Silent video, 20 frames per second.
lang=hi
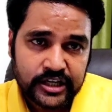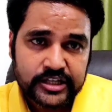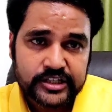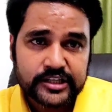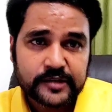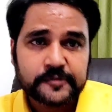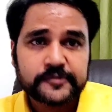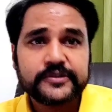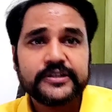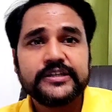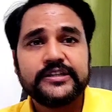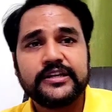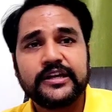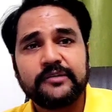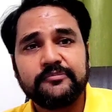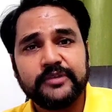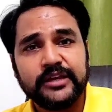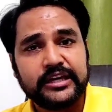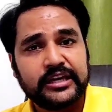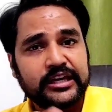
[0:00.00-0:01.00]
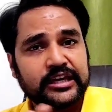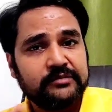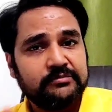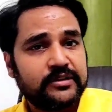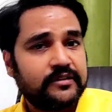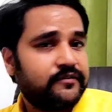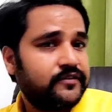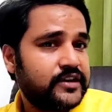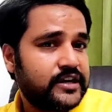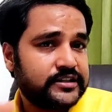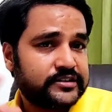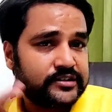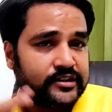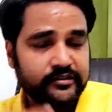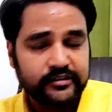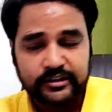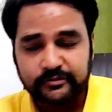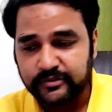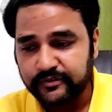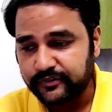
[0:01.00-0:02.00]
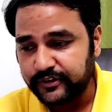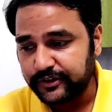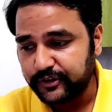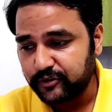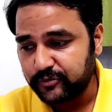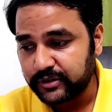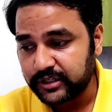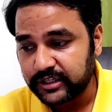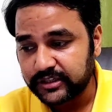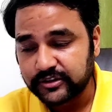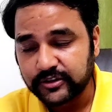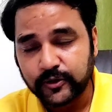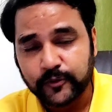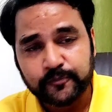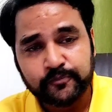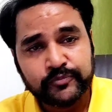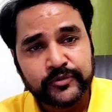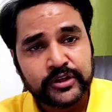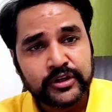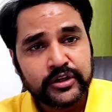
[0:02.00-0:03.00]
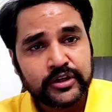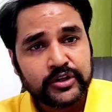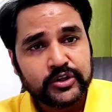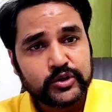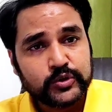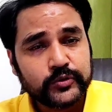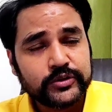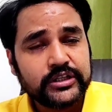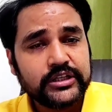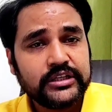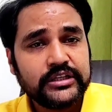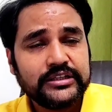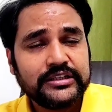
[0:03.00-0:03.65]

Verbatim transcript: सबसे ज़्यादा आप देखेंगे मैं वी एक्स हंड्रेड पर वीडियो बनाता हूं चूंकि